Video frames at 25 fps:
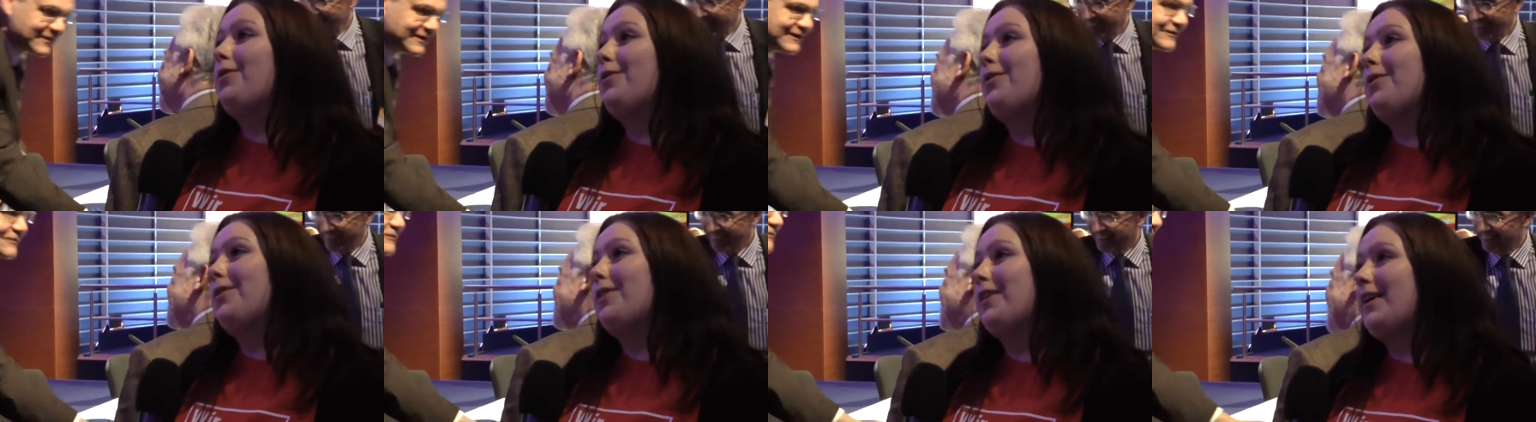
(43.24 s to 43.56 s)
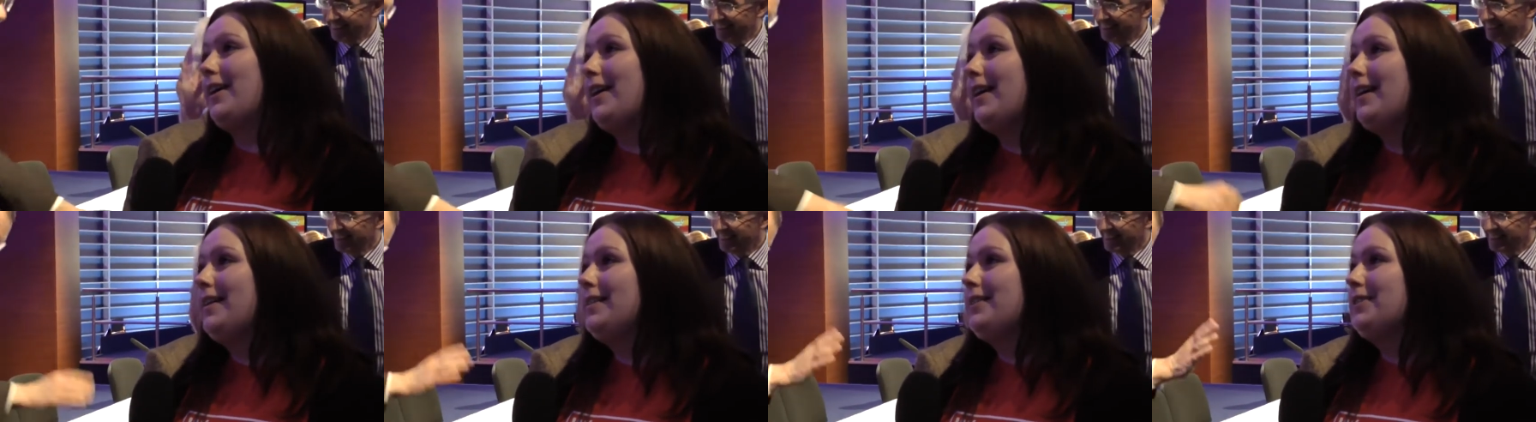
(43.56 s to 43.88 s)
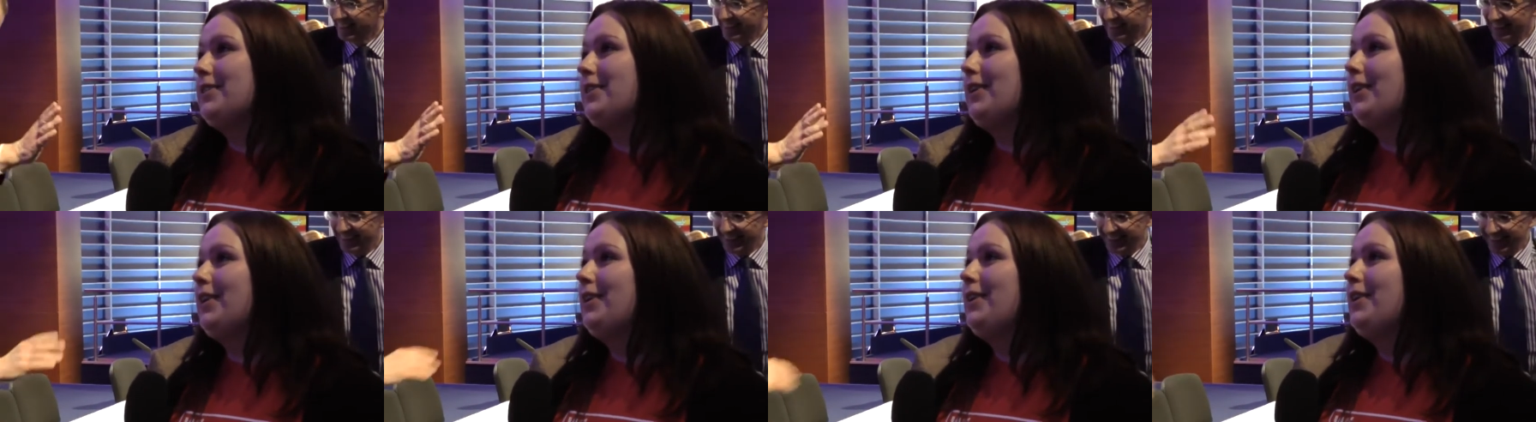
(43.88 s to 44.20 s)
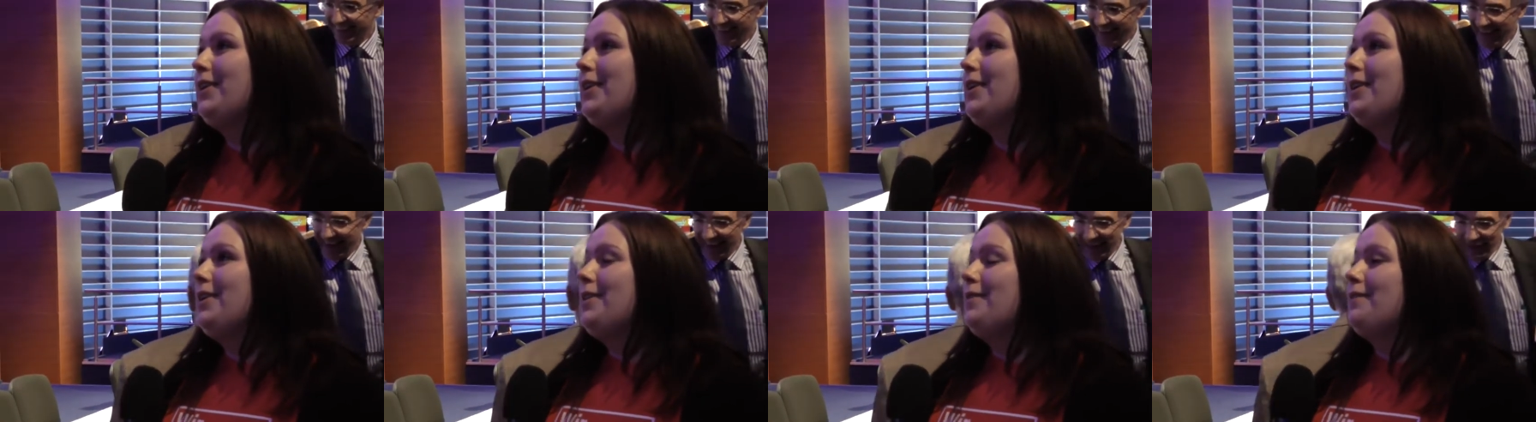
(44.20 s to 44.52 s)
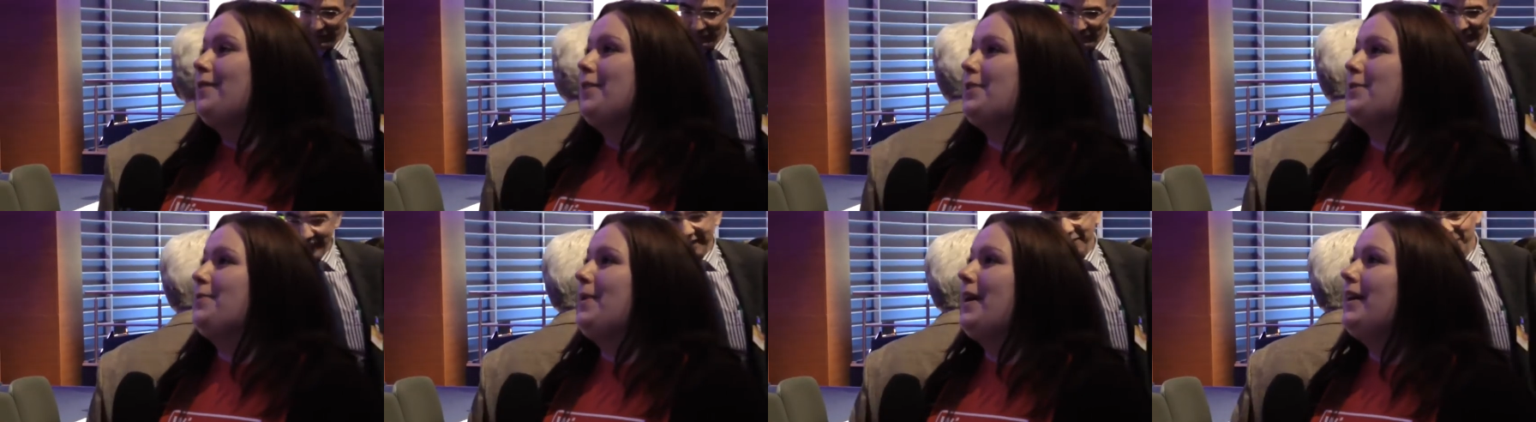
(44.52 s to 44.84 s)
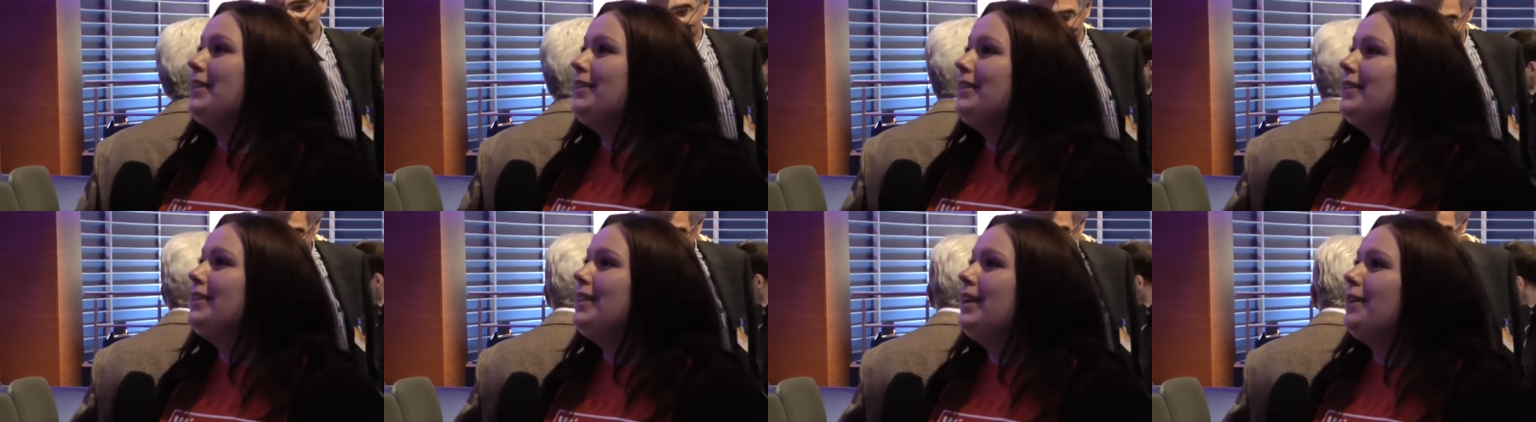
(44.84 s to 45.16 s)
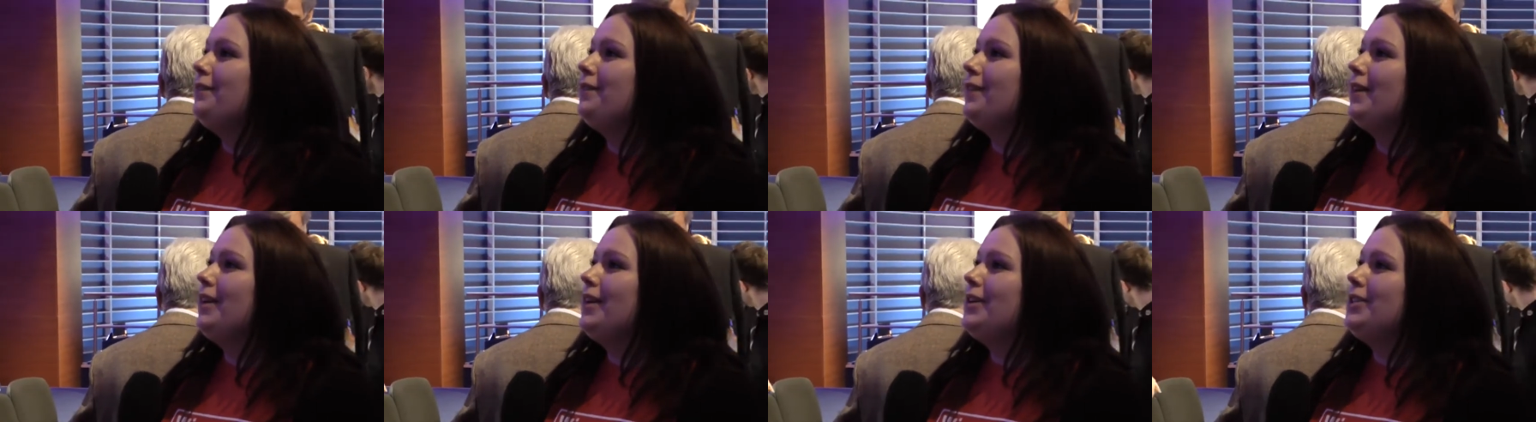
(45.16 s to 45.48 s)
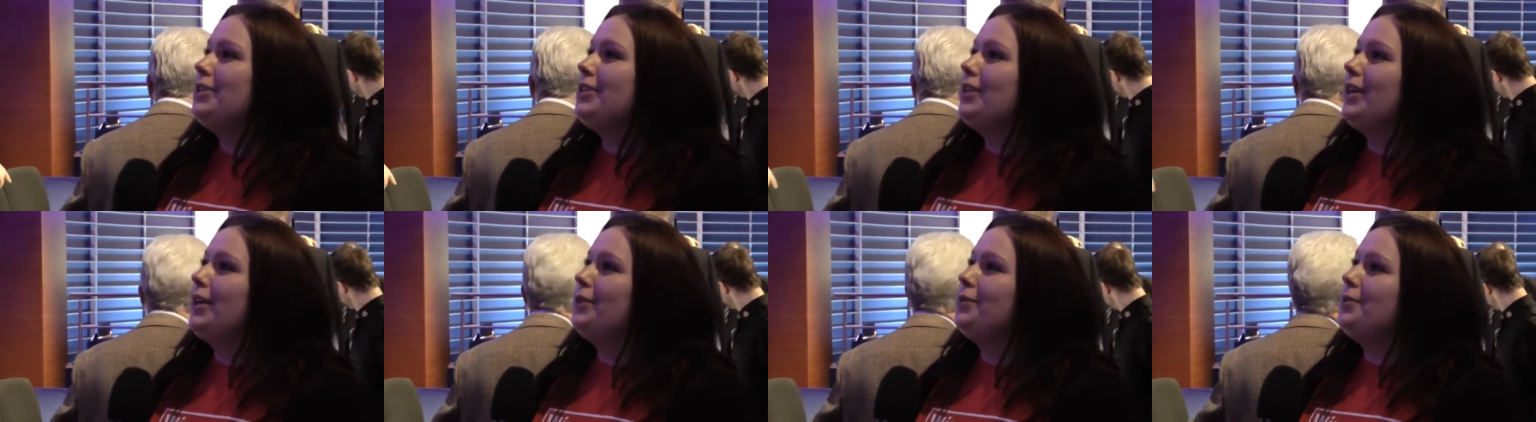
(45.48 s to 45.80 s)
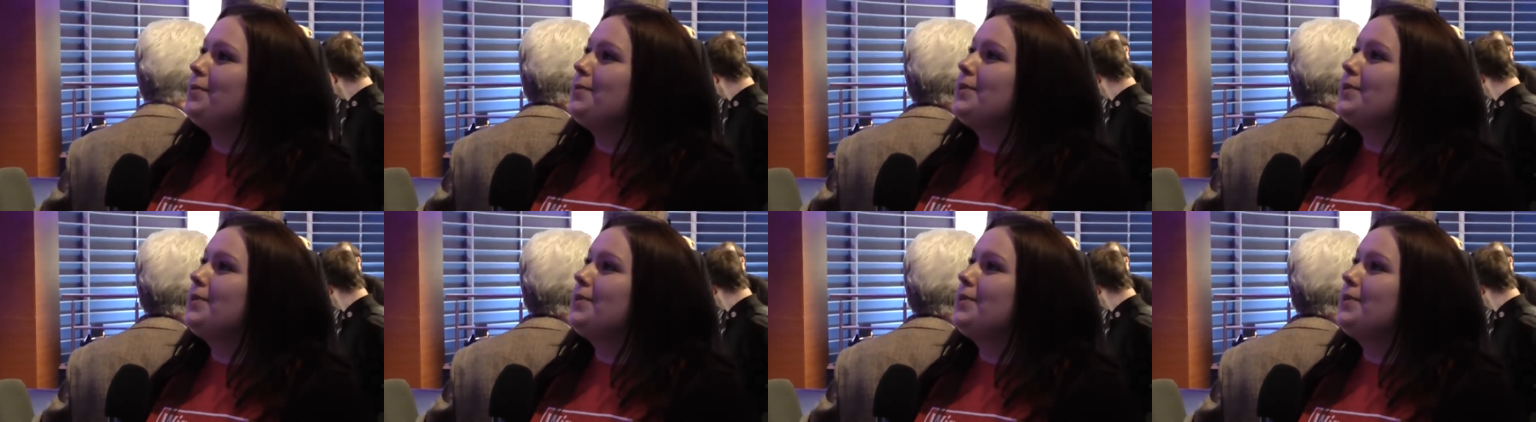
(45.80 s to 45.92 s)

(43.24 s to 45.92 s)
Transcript: höhere Gehälter. Was macht denn der Freistaat,